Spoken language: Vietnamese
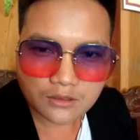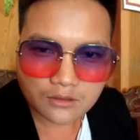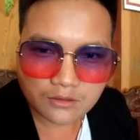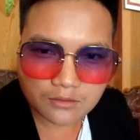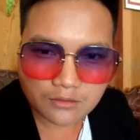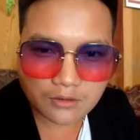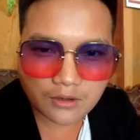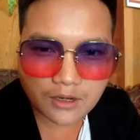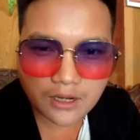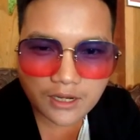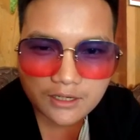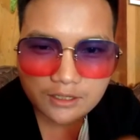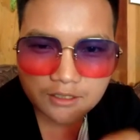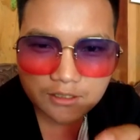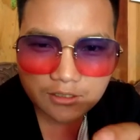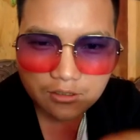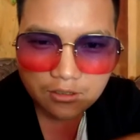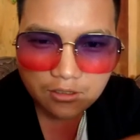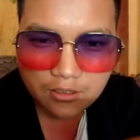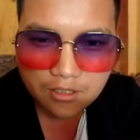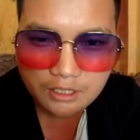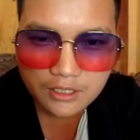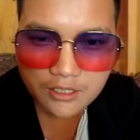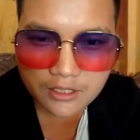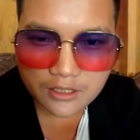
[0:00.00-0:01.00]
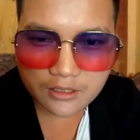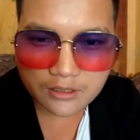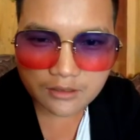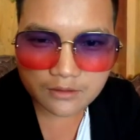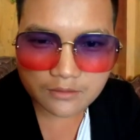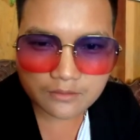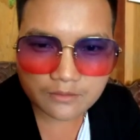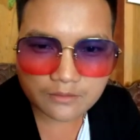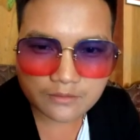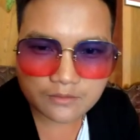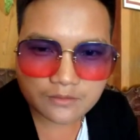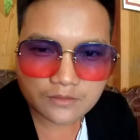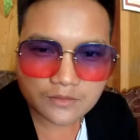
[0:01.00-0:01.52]
cú hải thì nó là
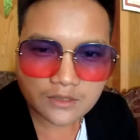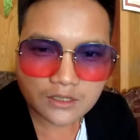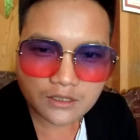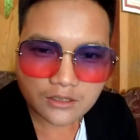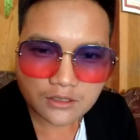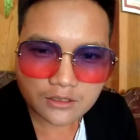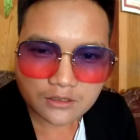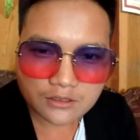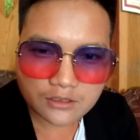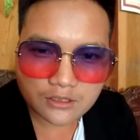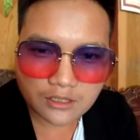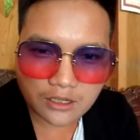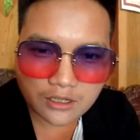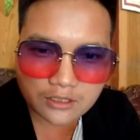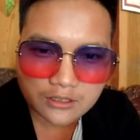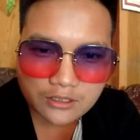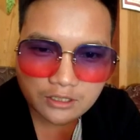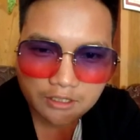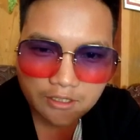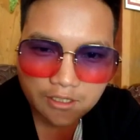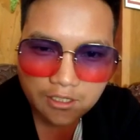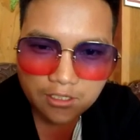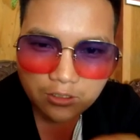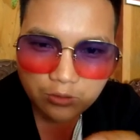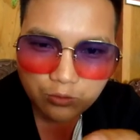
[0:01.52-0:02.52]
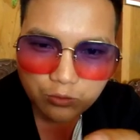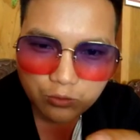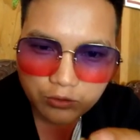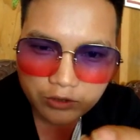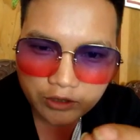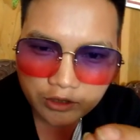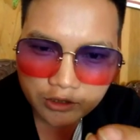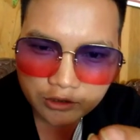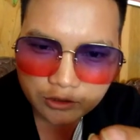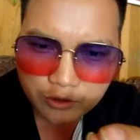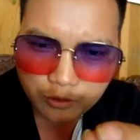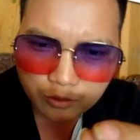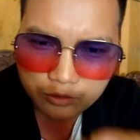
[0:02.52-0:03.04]
sợ tiền nên cụ
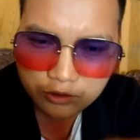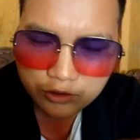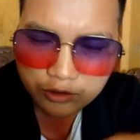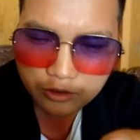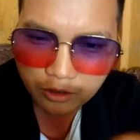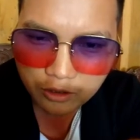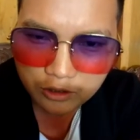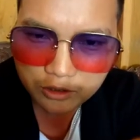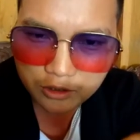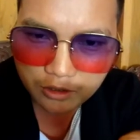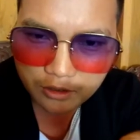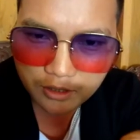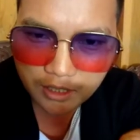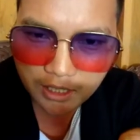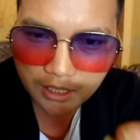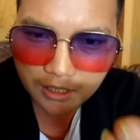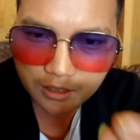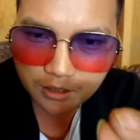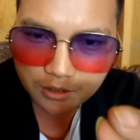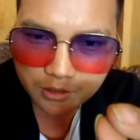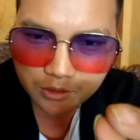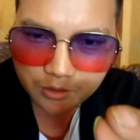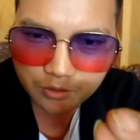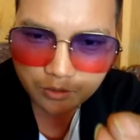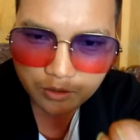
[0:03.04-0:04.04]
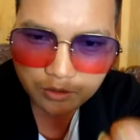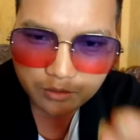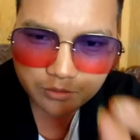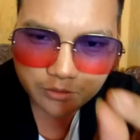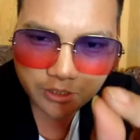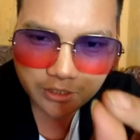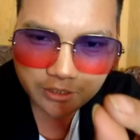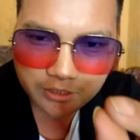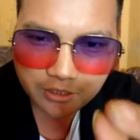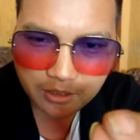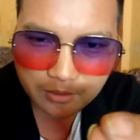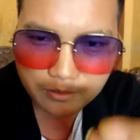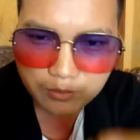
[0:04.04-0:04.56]
in dù cho cho cá là tua lúc
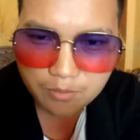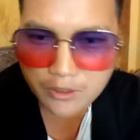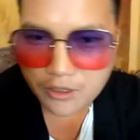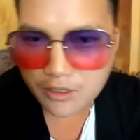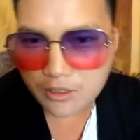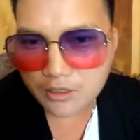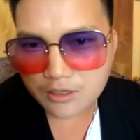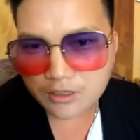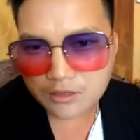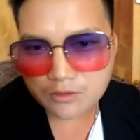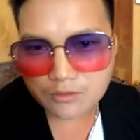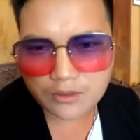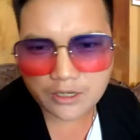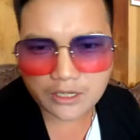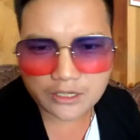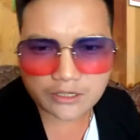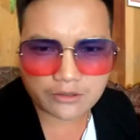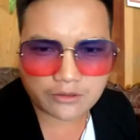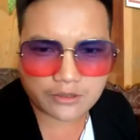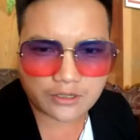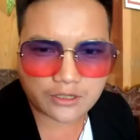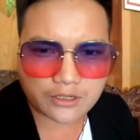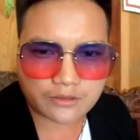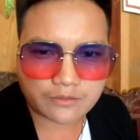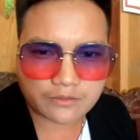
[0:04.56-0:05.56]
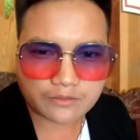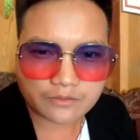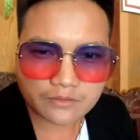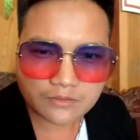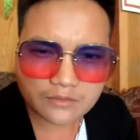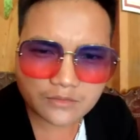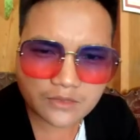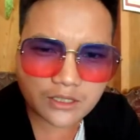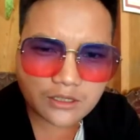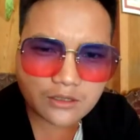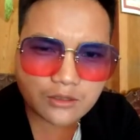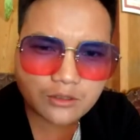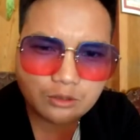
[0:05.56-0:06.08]
tết chèm lo là quay rồi nè
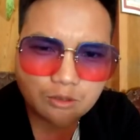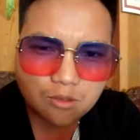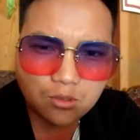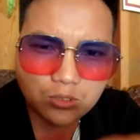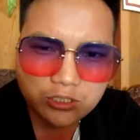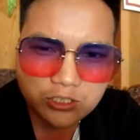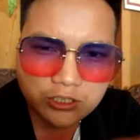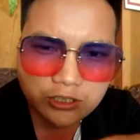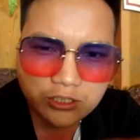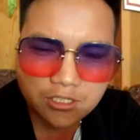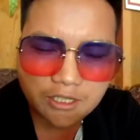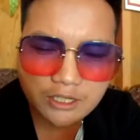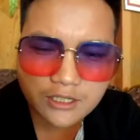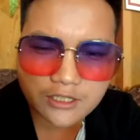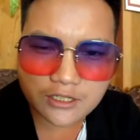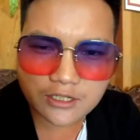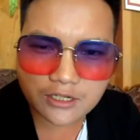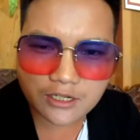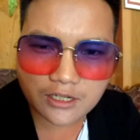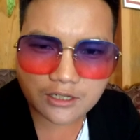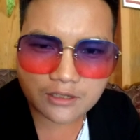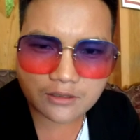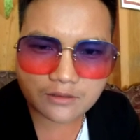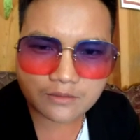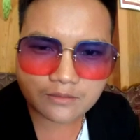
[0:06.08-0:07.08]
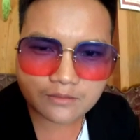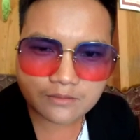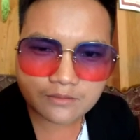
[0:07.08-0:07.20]
nay cho tua chỉ riêng đi nè